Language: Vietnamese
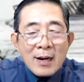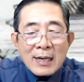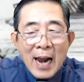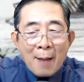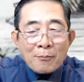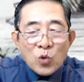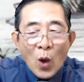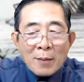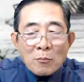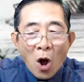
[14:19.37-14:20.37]
làm
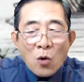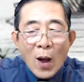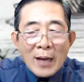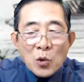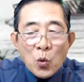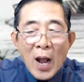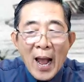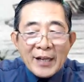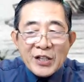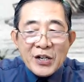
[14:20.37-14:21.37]
cho hắn bỏ qua luôn
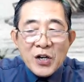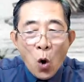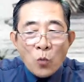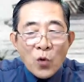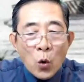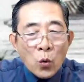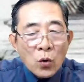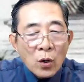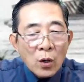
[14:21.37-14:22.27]
hai chữ hôn phu.